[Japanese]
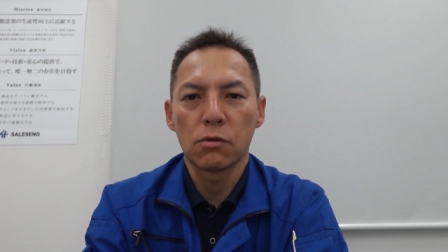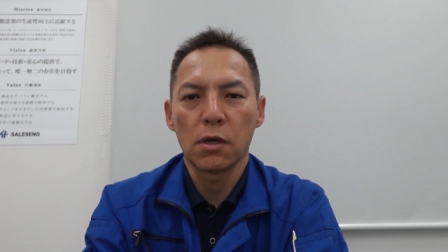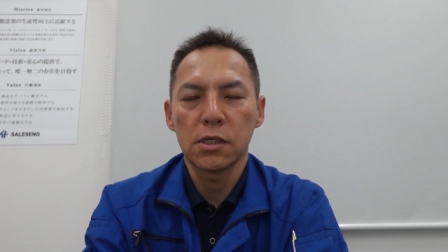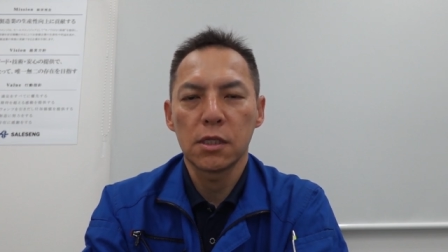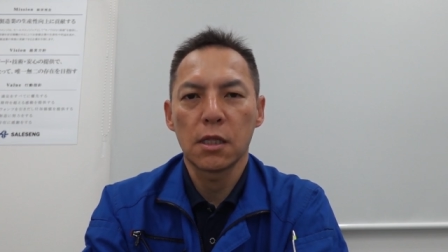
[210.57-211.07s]
お問
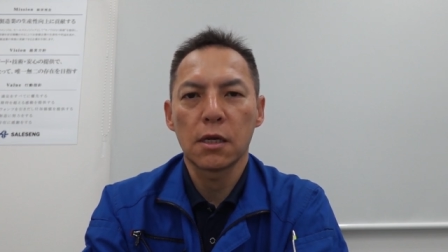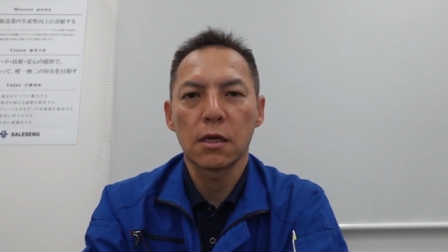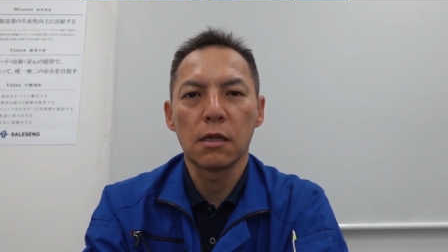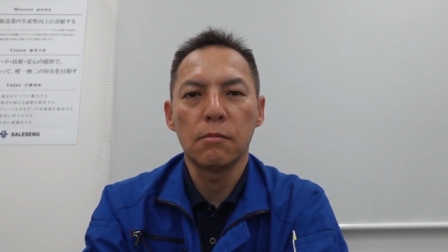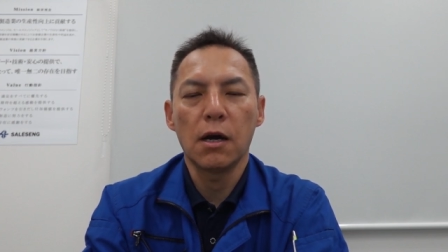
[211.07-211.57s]
い合わせいただ
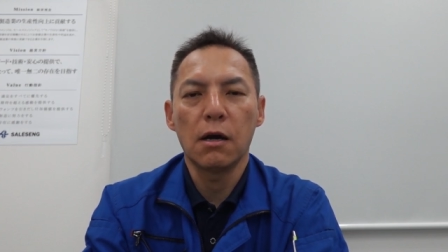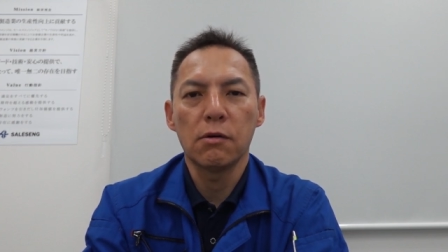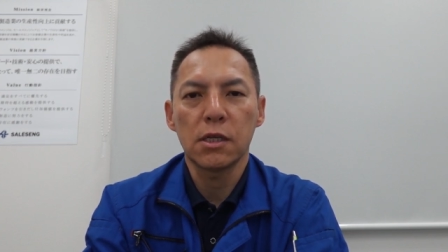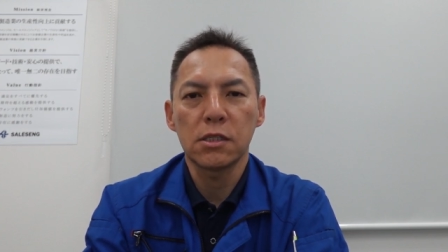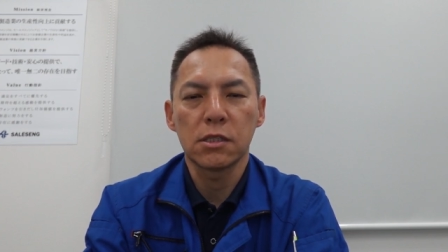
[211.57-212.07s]
ければ
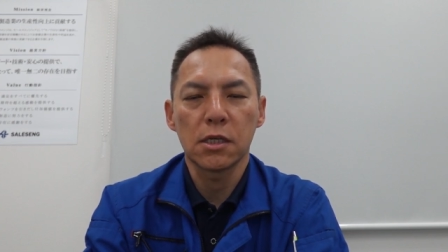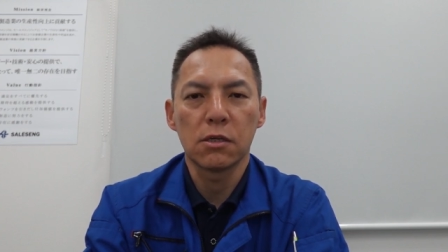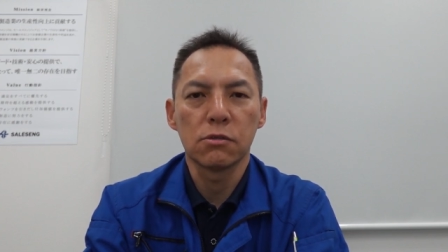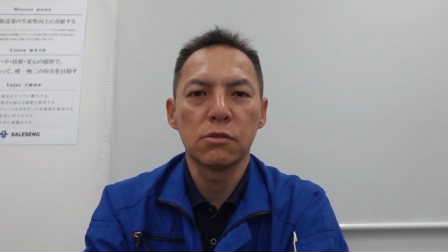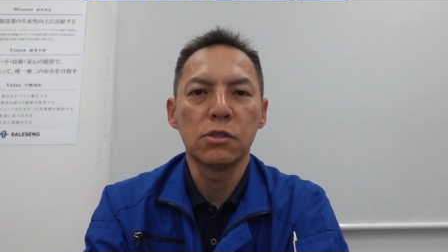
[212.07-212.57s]
私たち
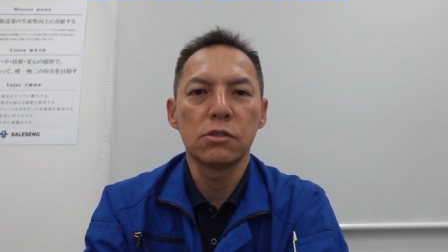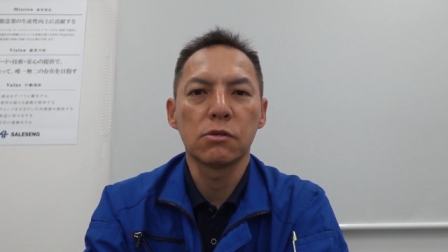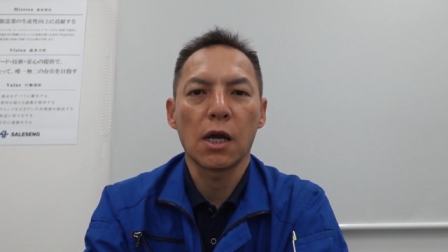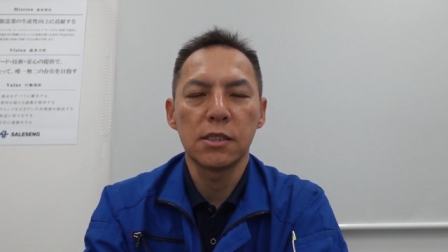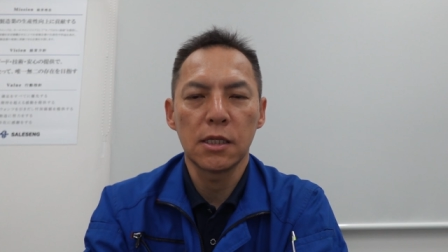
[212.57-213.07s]
あの水質
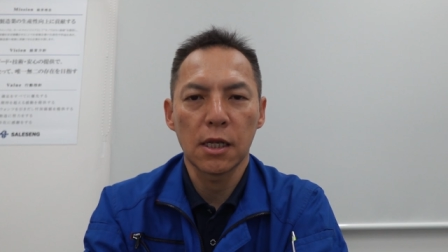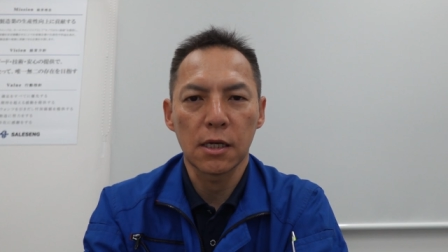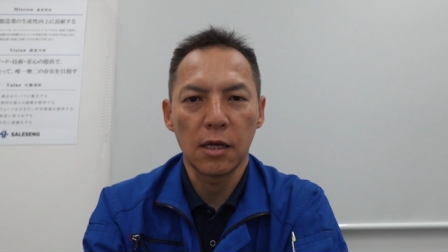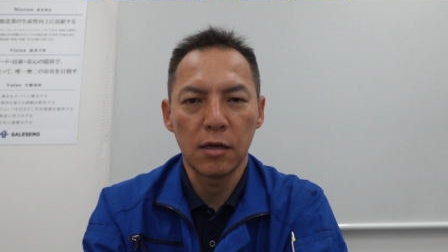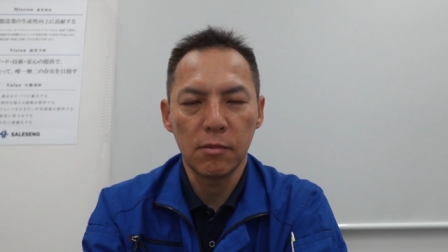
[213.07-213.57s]
の改善なん
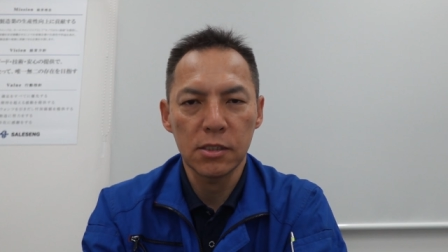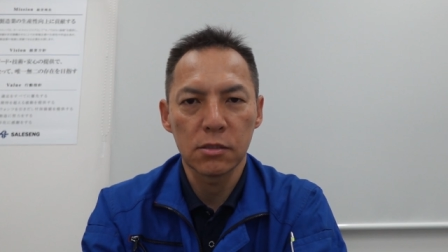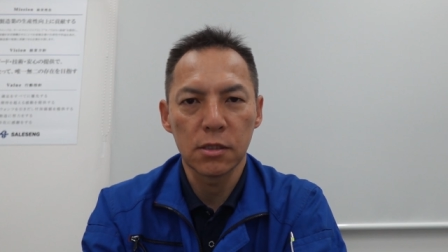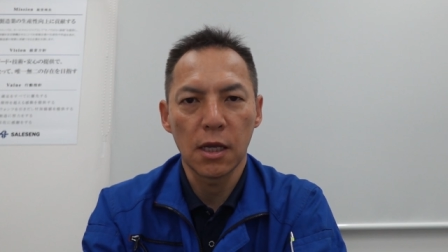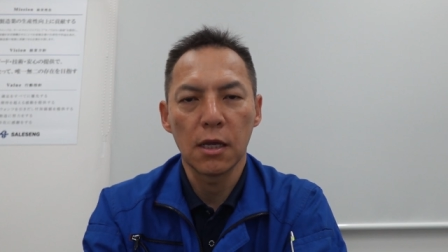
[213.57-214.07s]
かやりま
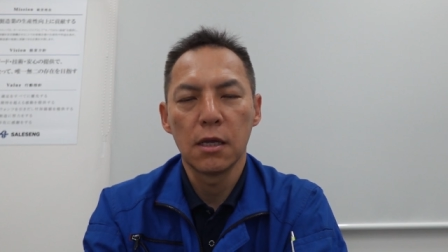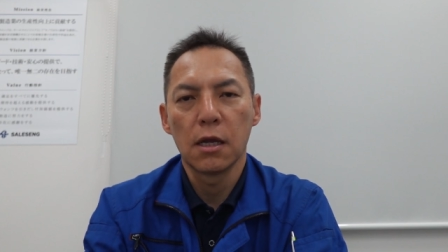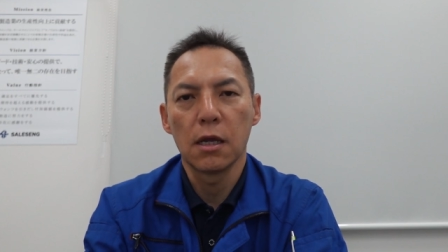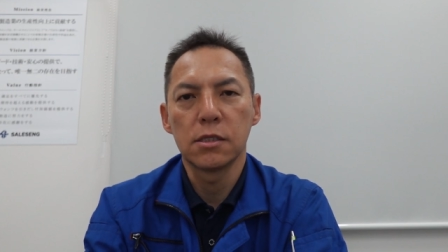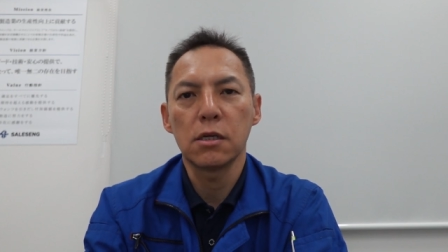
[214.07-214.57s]
すんで
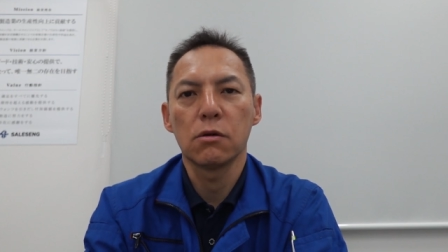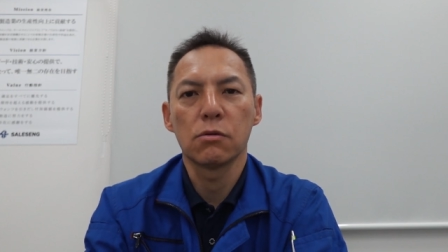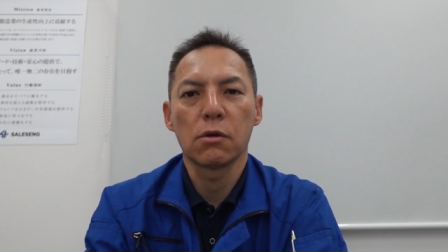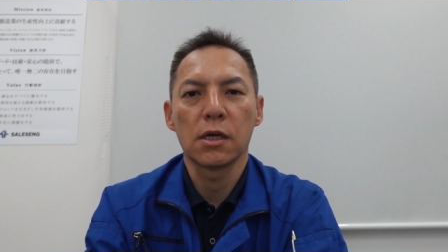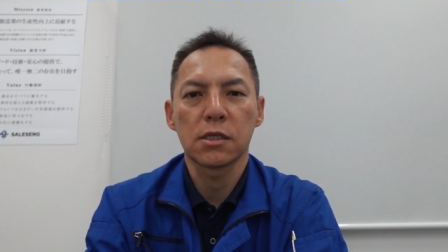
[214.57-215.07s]
ぜひ
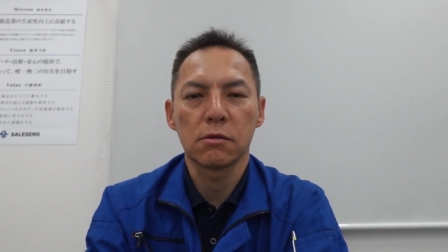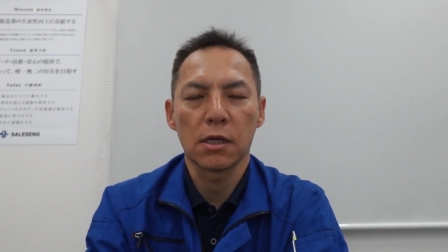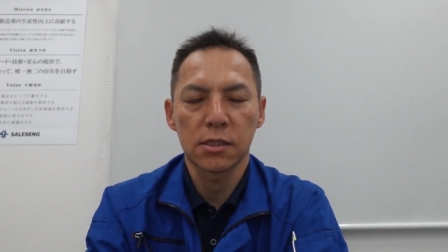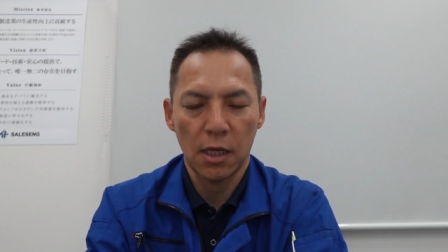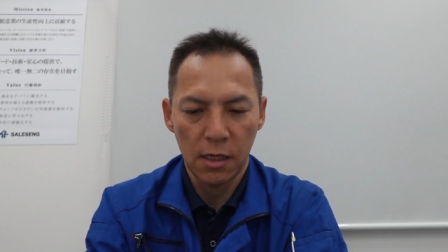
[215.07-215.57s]
お問い合わせく
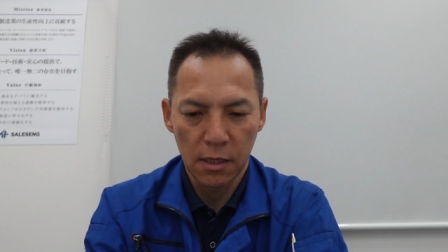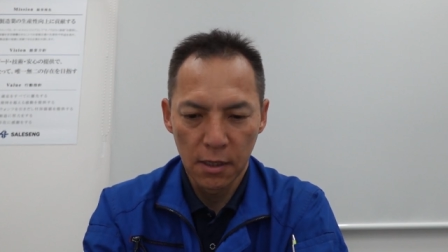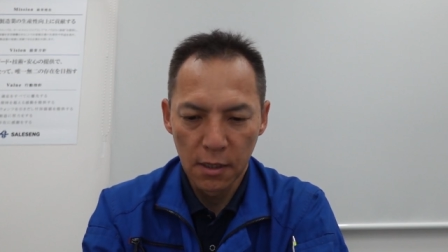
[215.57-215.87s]
ださい。